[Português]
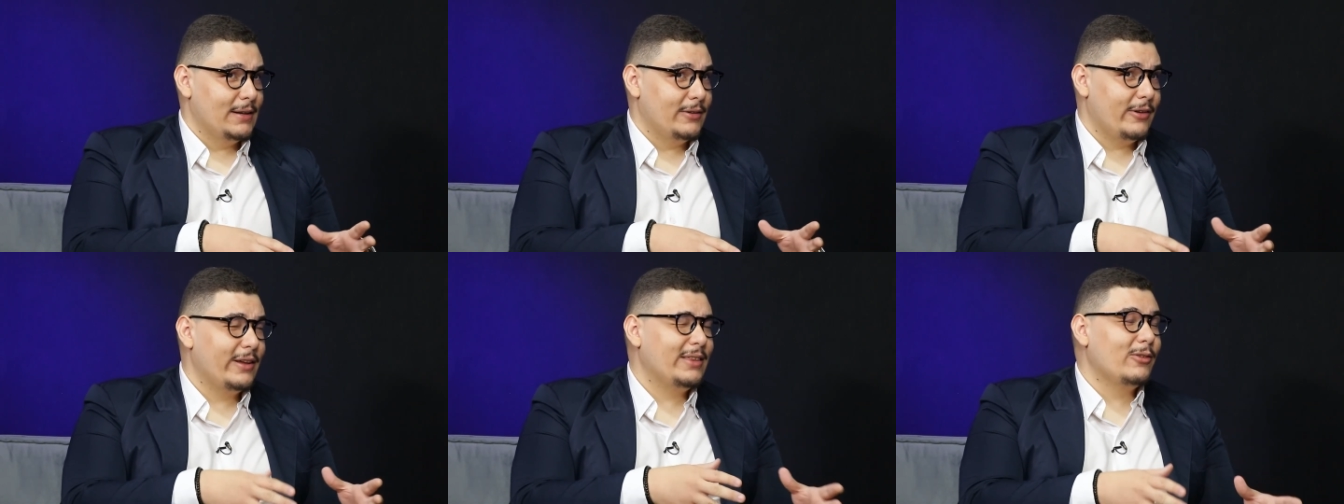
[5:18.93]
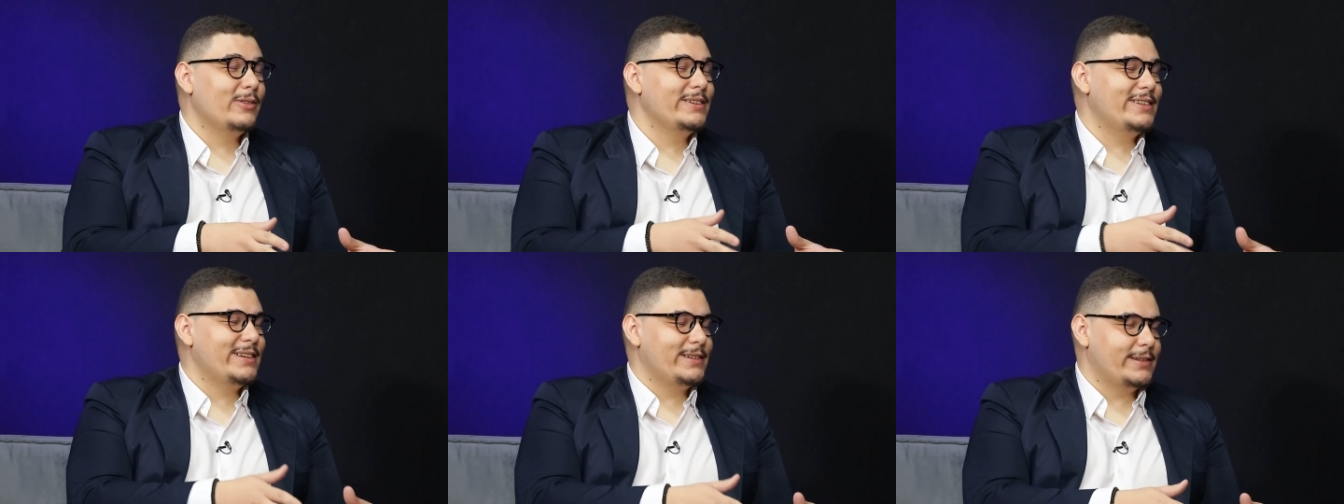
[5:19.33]
não é tão
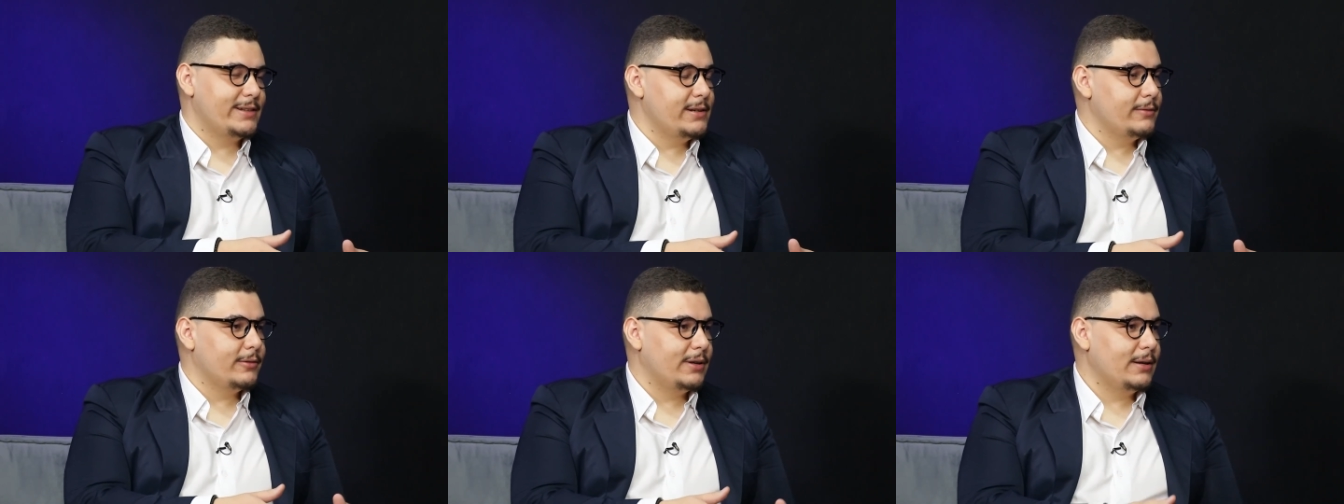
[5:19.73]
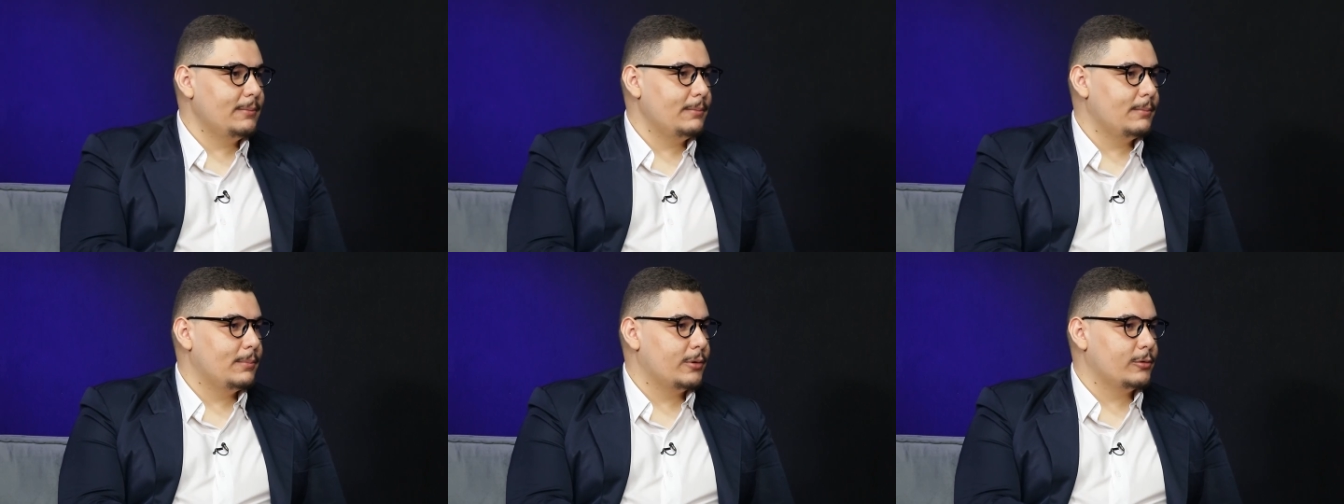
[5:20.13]
acessível
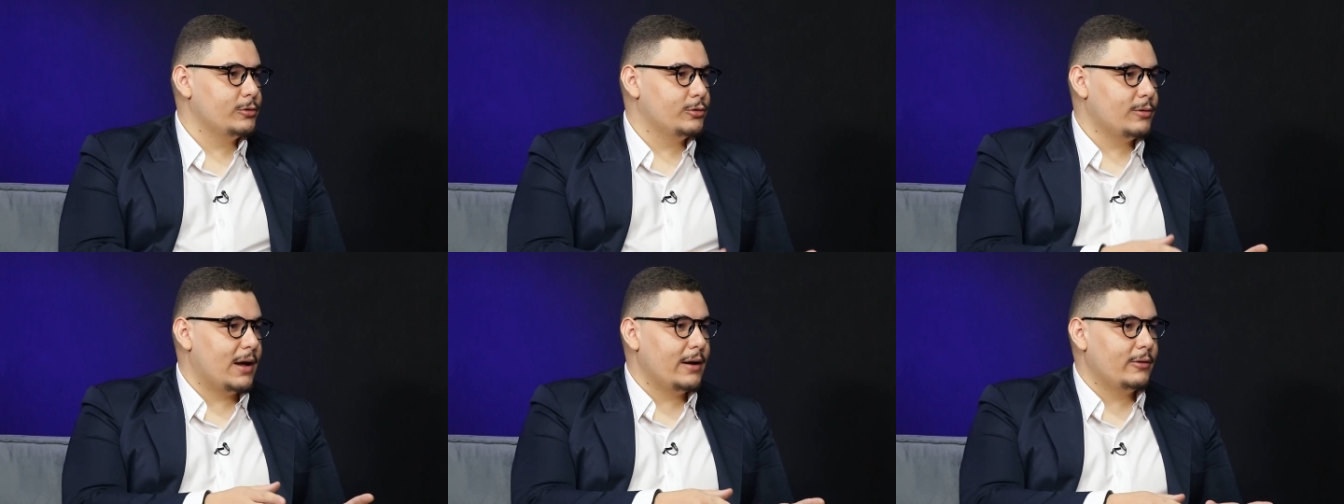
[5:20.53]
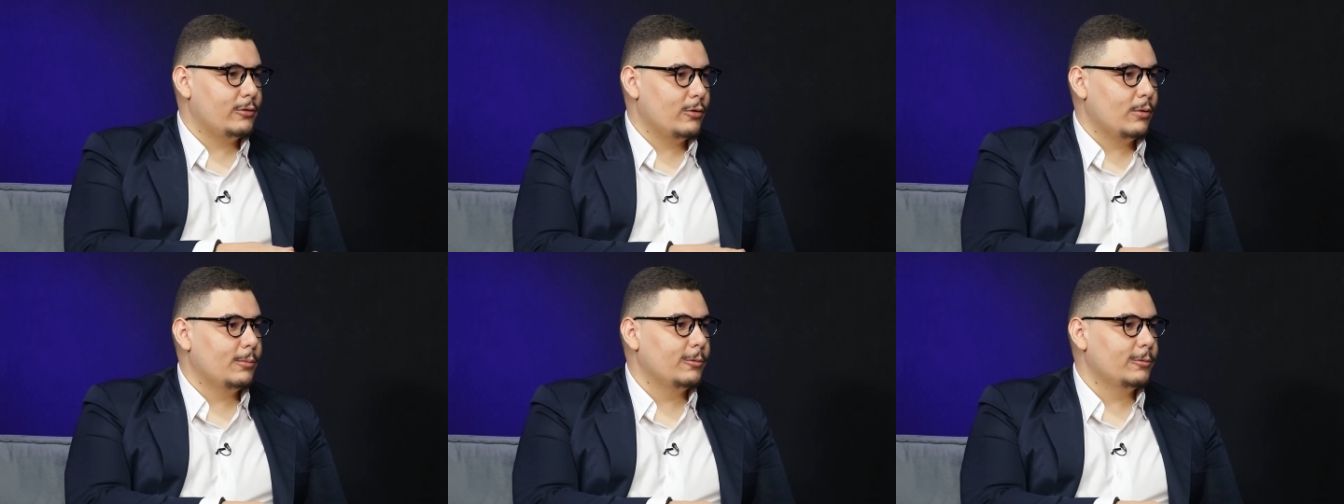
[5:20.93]
né, para o usuário
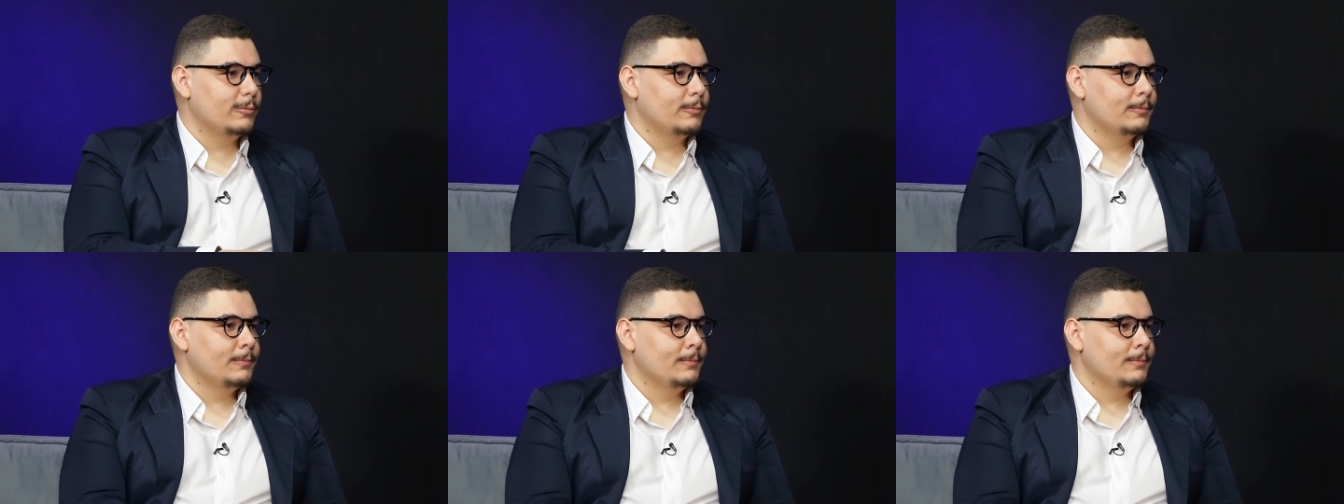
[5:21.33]
comum.